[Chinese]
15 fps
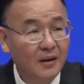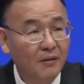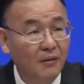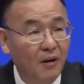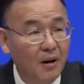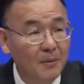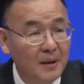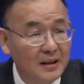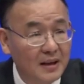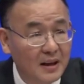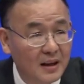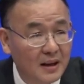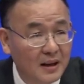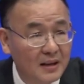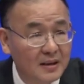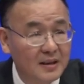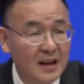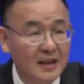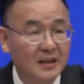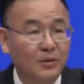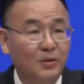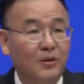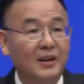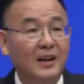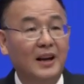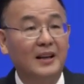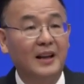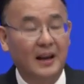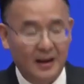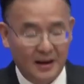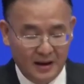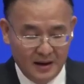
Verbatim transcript: 我们这三十多年呢，